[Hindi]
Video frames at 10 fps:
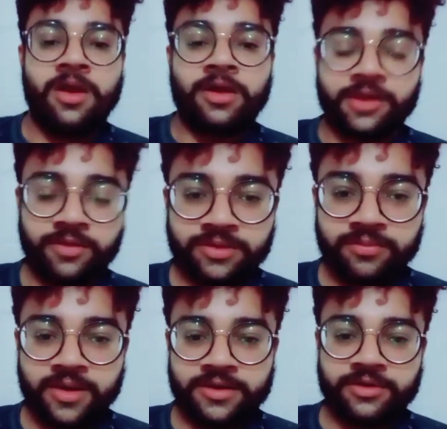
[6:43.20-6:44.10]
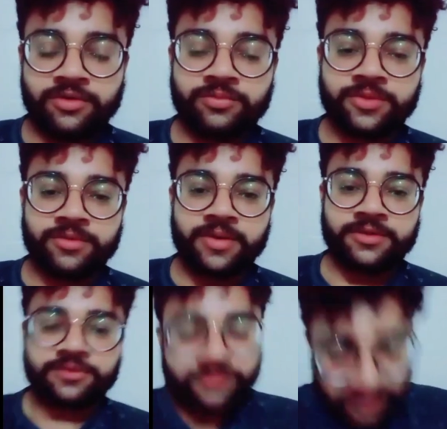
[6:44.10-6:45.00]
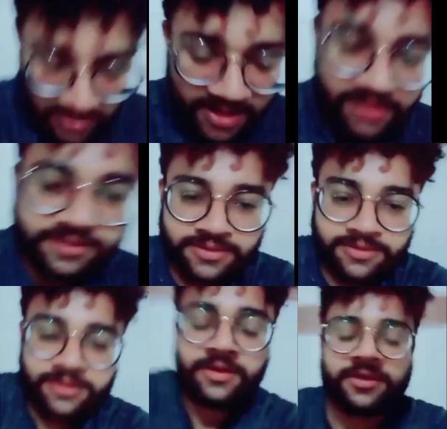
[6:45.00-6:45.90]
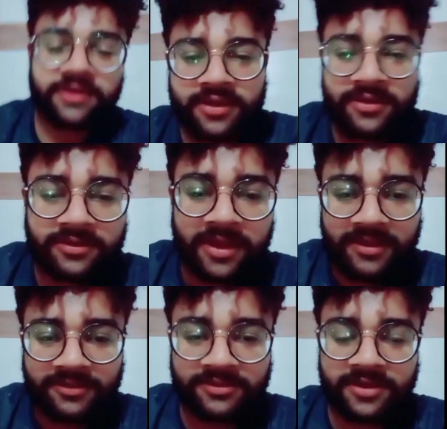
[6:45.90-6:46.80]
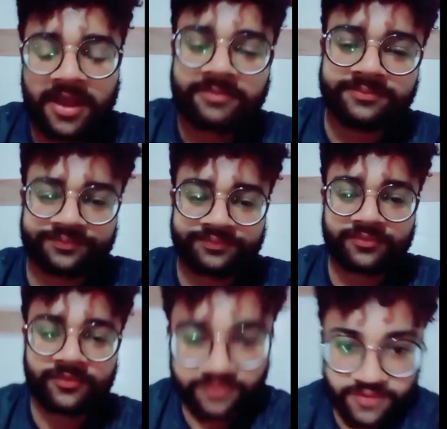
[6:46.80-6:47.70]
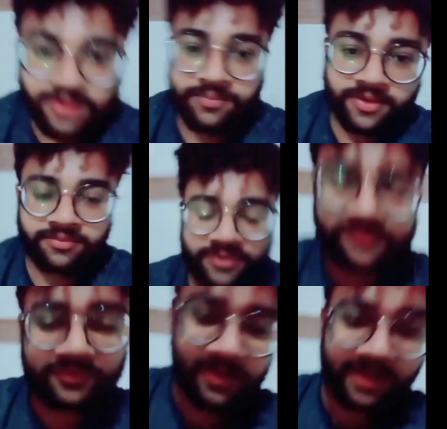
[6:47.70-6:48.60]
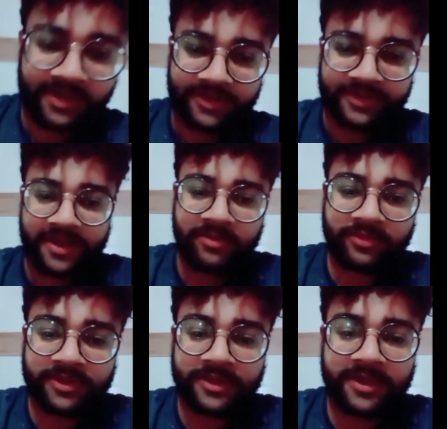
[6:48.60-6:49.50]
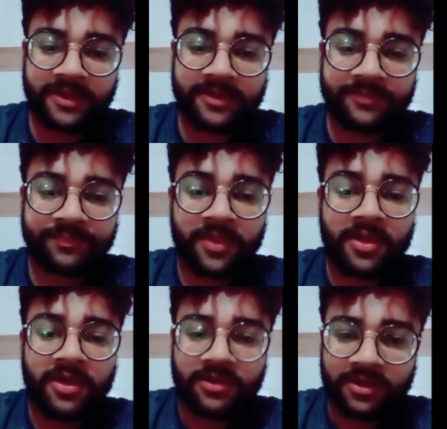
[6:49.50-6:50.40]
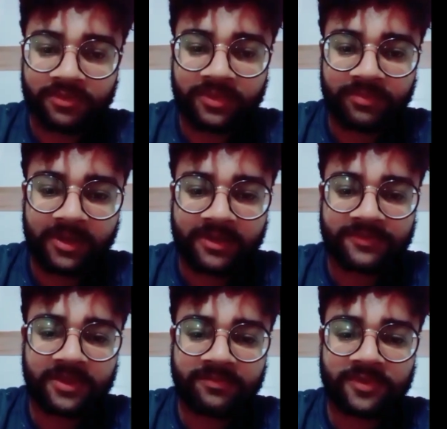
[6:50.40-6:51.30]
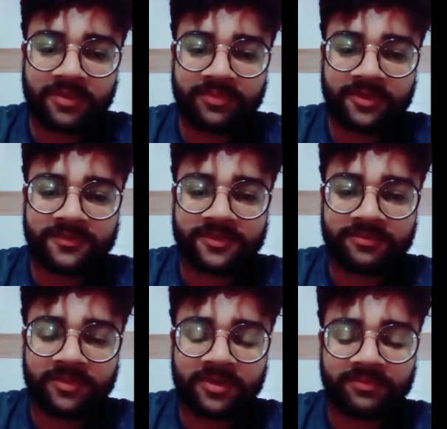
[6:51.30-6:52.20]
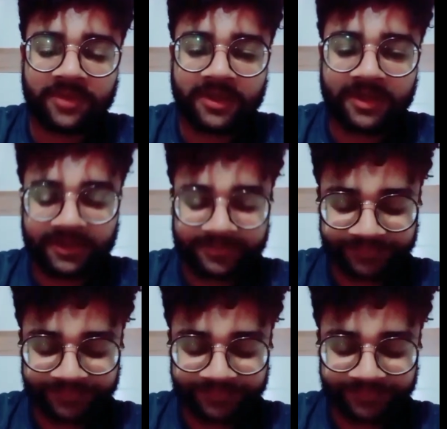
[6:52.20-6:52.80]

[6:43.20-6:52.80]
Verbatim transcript: नौवीं बार नौवीं बार दोस्तों नाइन्थ नाइन्थ टाइम चैंपियन बन चुका है इंडिया और इंडिया ने नवी बार शेफ चैंपियनशिप में अपना नाम